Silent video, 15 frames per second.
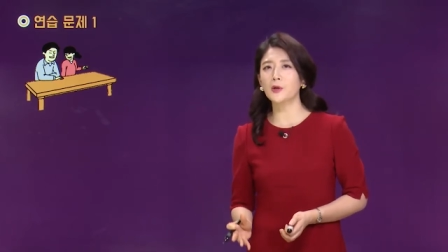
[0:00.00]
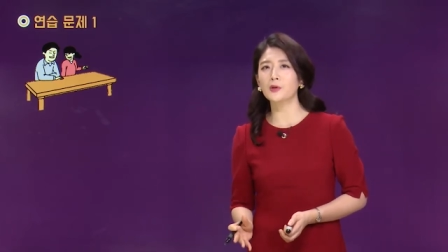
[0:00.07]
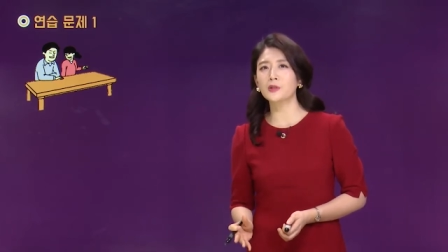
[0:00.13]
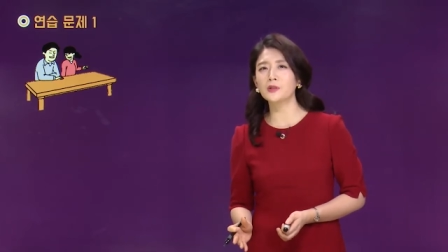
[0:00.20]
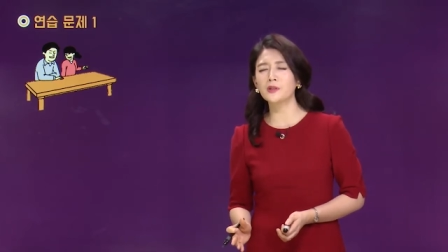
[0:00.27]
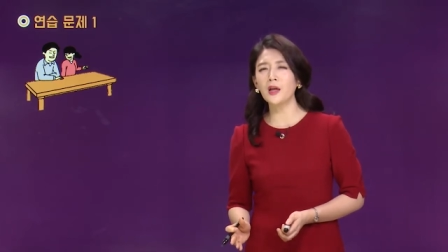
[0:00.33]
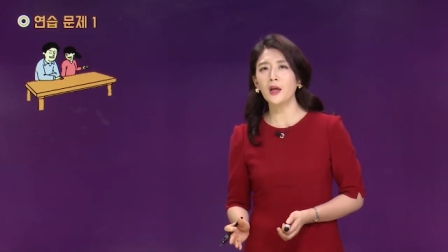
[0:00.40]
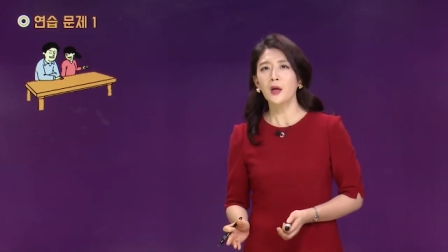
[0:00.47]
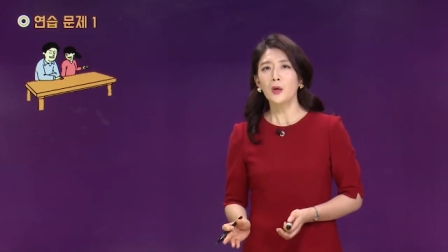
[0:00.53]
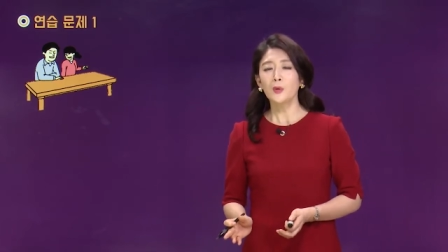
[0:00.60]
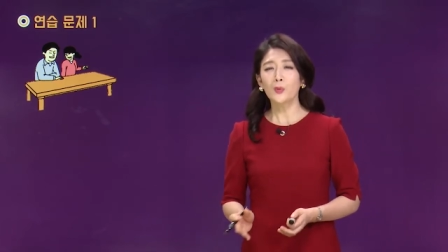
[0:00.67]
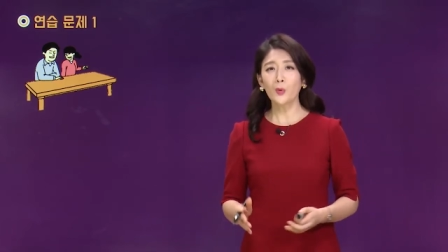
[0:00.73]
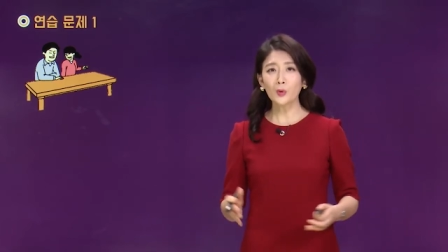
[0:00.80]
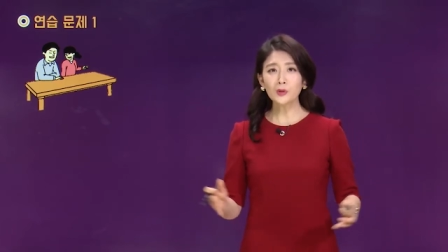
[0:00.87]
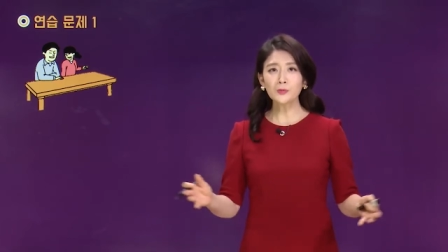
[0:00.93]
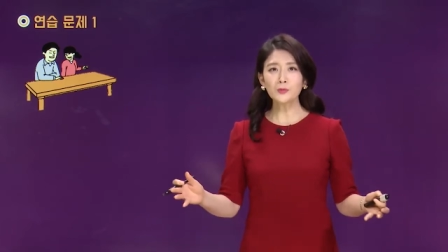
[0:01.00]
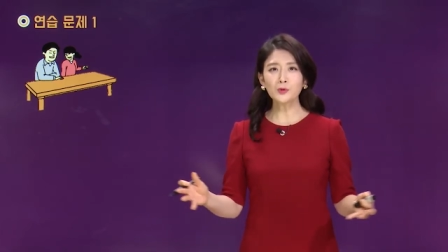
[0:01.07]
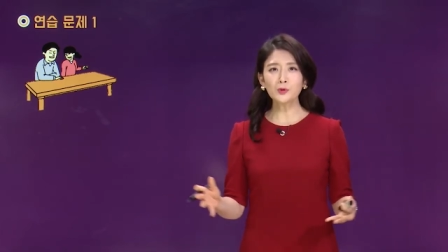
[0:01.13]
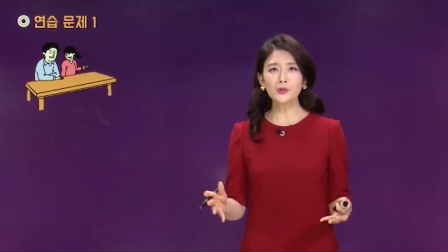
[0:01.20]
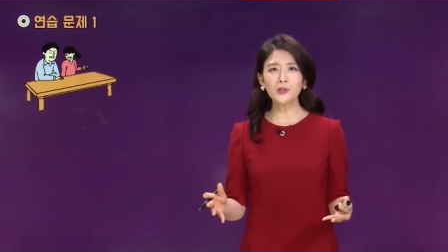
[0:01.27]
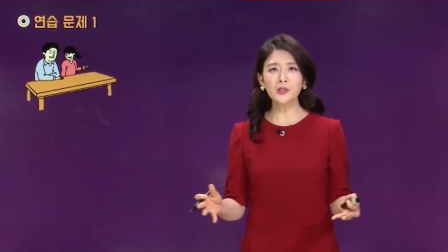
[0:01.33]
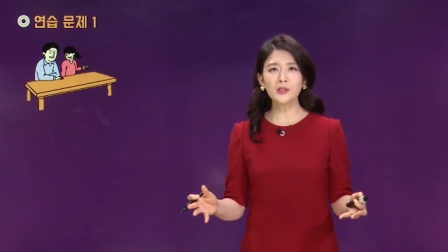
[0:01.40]
근데 요즘
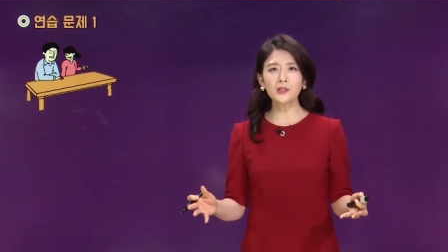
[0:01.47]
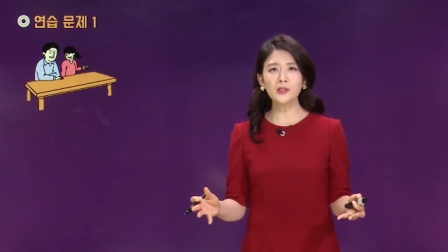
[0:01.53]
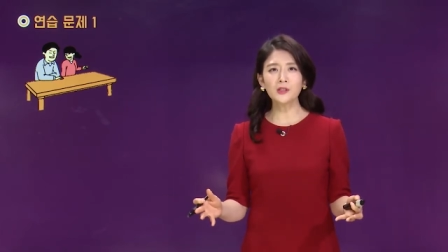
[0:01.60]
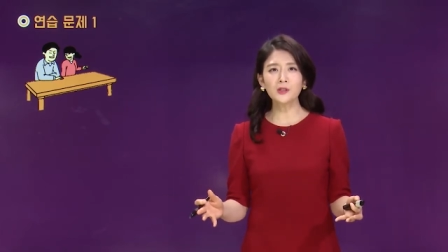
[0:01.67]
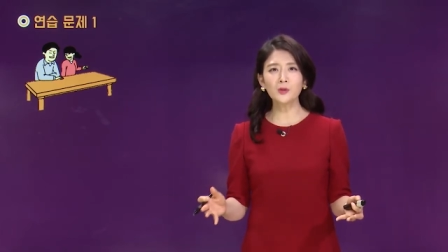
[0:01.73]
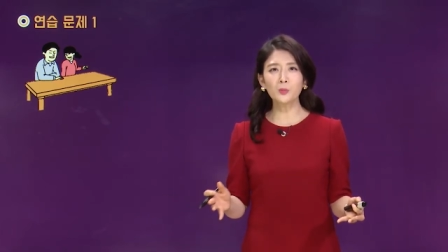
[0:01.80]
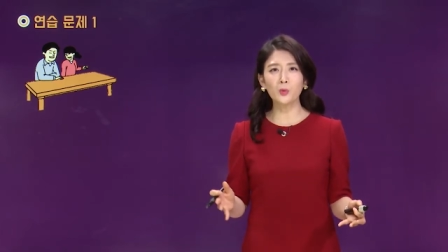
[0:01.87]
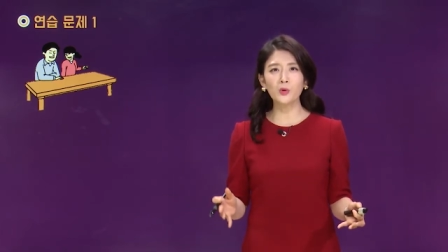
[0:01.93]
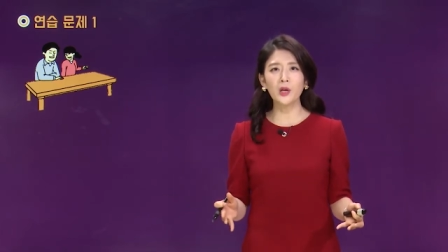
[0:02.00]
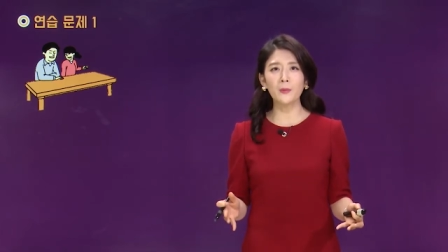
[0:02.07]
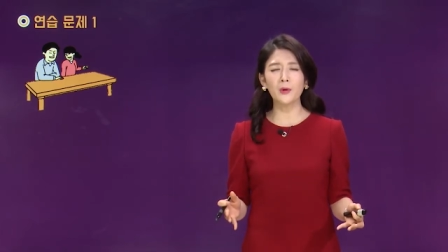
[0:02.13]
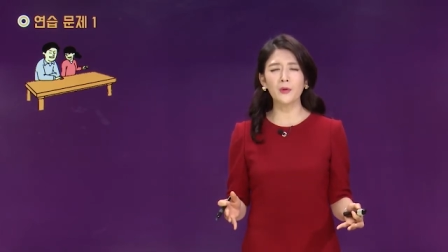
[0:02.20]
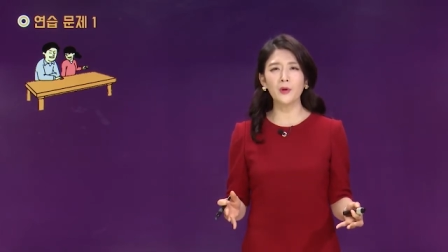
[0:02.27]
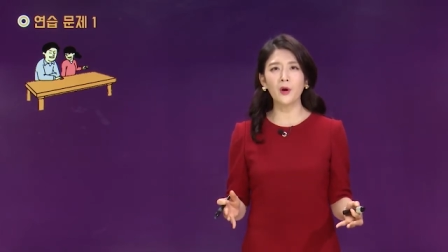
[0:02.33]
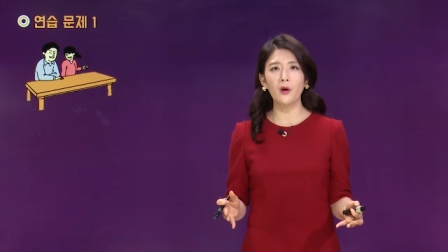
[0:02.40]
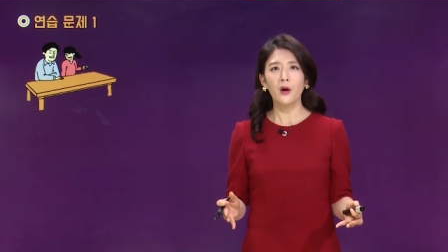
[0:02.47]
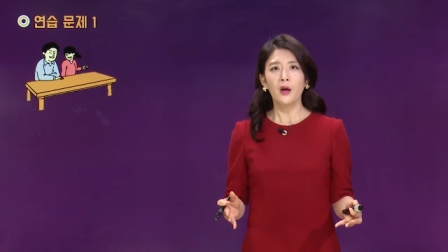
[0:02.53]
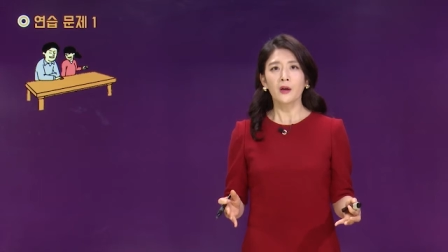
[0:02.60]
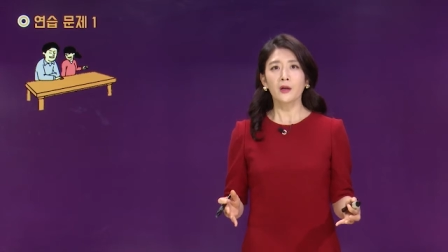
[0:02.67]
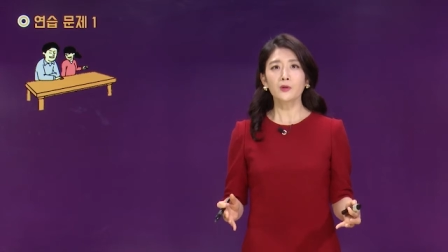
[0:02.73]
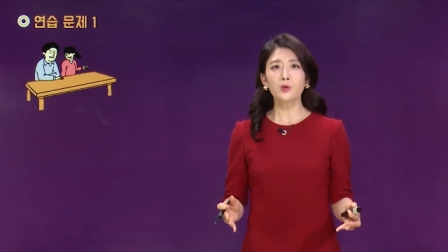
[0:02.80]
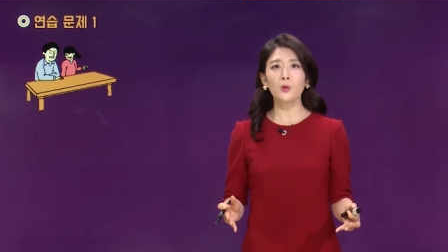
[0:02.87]
추세 트렌드는 뭐냐면요,
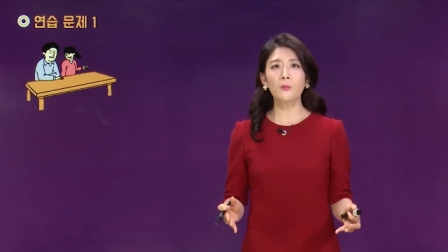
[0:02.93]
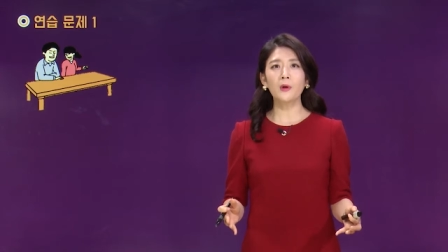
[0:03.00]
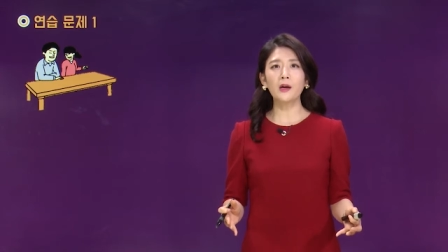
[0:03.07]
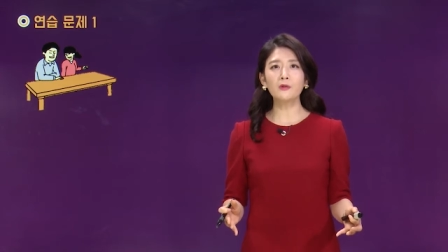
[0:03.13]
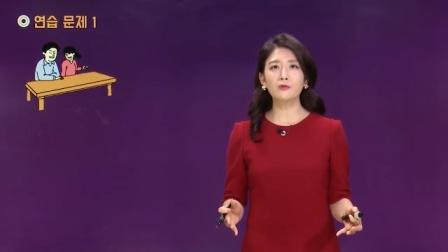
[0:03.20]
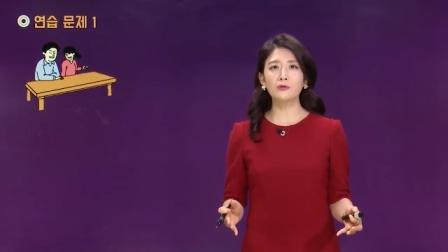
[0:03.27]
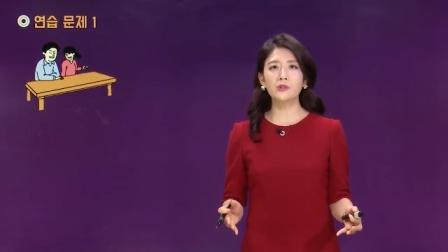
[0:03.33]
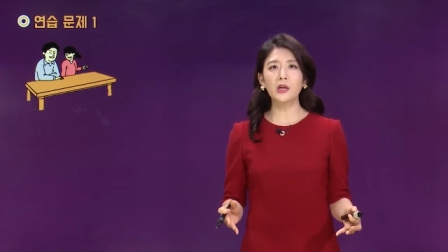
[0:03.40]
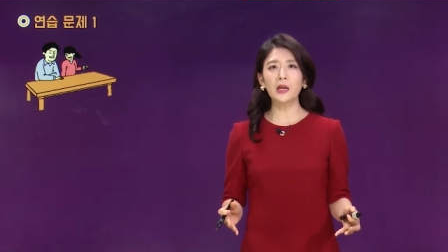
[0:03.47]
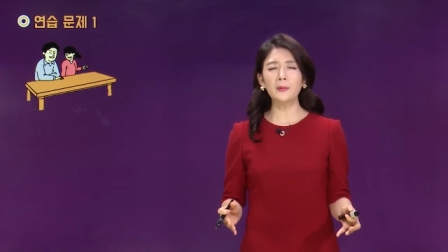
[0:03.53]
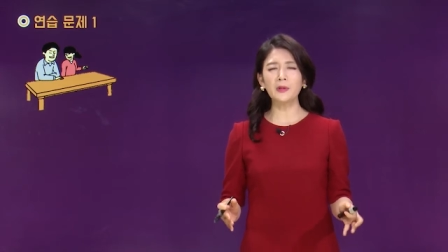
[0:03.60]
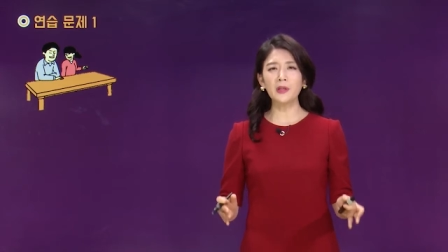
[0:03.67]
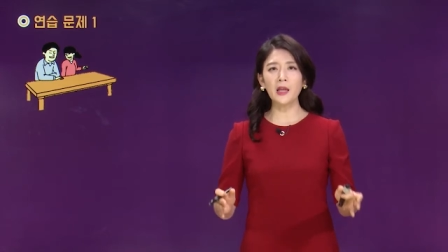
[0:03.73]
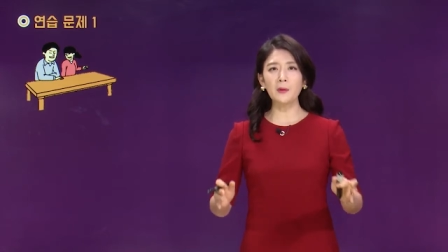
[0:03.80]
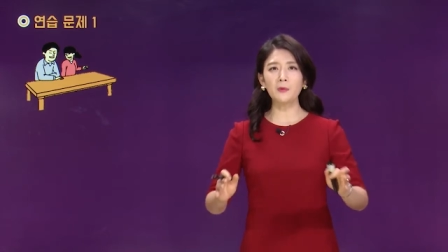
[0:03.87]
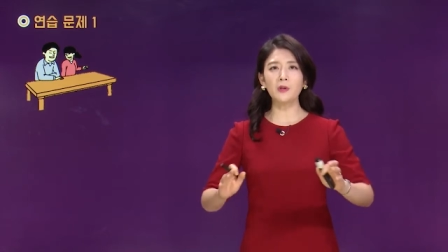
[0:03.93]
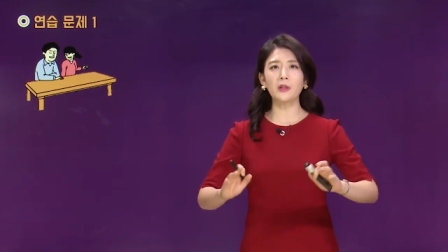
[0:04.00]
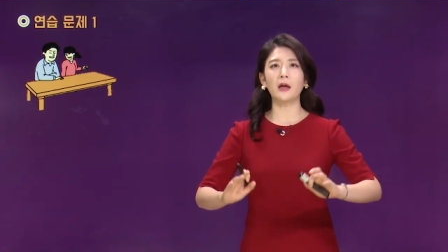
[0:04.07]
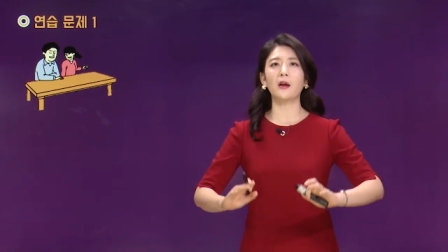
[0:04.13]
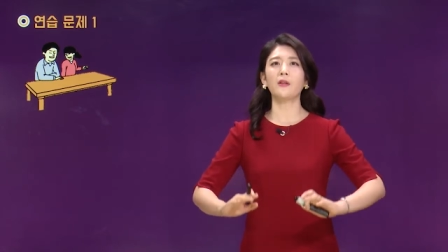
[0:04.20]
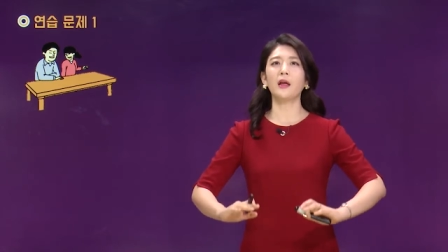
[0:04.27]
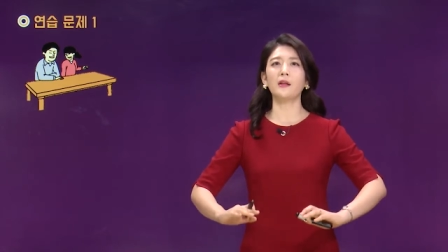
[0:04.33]
그냥 정말 두 사람이 테이블에
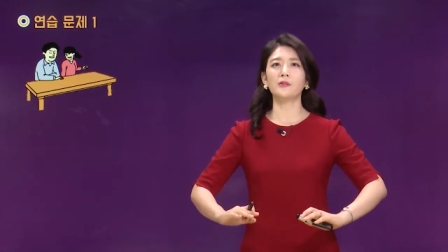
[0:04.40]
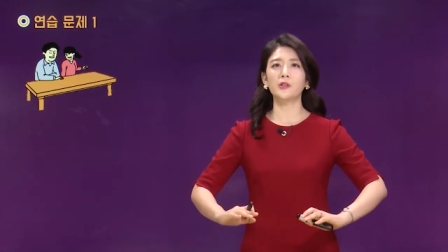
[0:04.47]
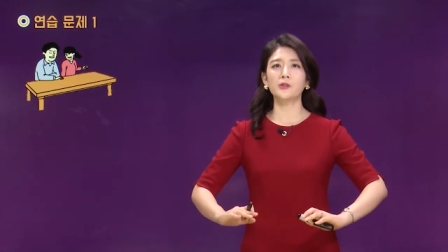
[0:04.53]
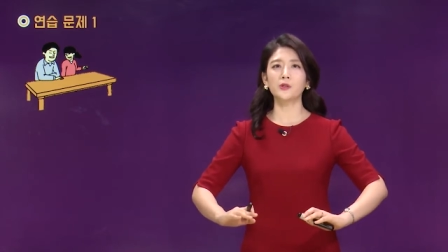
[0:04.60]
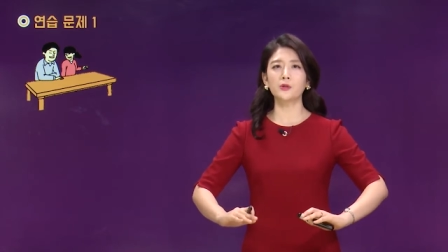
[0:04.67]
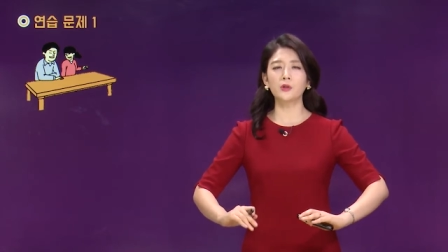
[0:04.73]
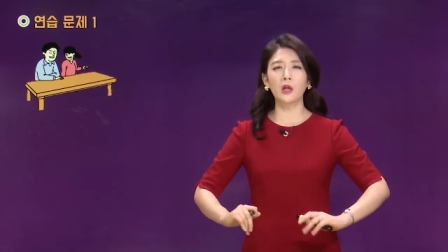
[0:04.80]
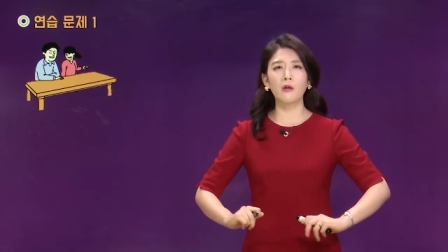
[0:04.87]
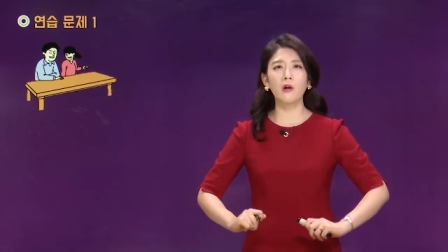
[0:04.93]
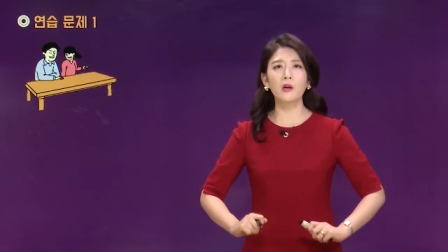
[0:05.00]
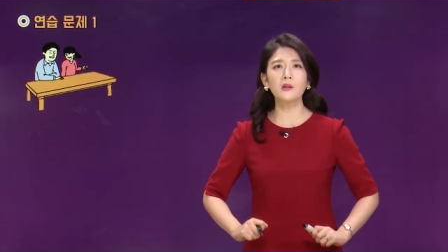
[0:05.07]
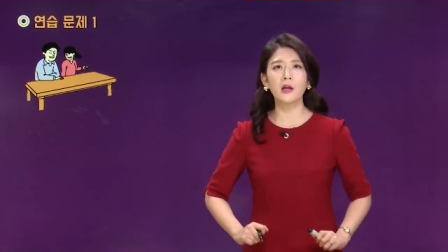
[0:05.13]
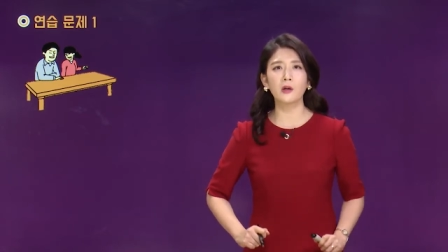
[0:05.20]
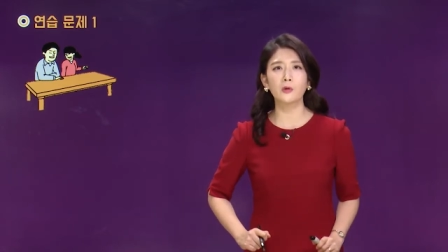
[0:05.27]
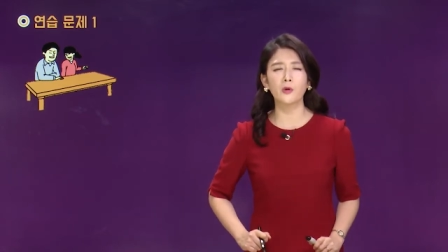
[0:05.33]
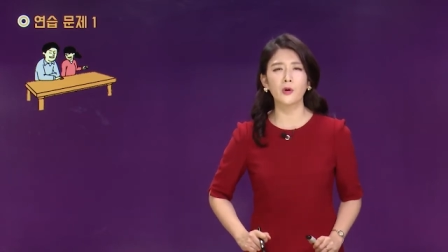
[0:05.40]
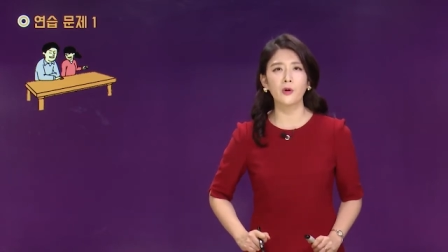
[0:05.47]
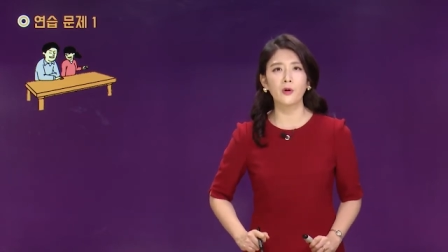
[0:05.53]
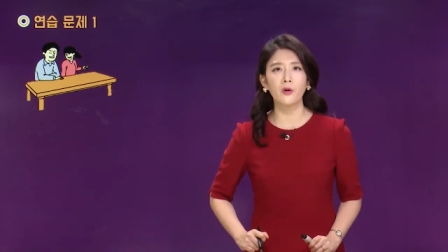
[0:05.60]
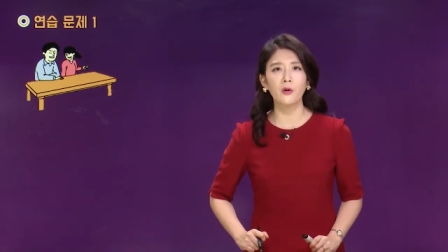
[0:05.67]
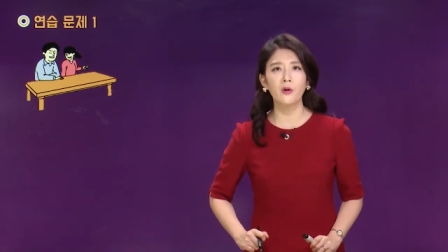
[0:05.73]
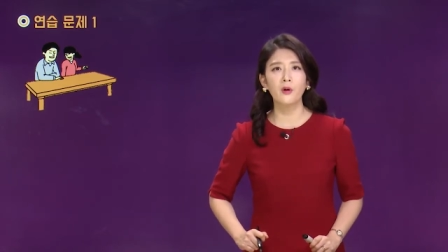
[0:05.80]
나란히 앉아있어서 대화를
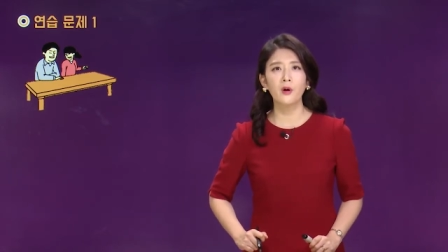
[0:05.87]
나눠요.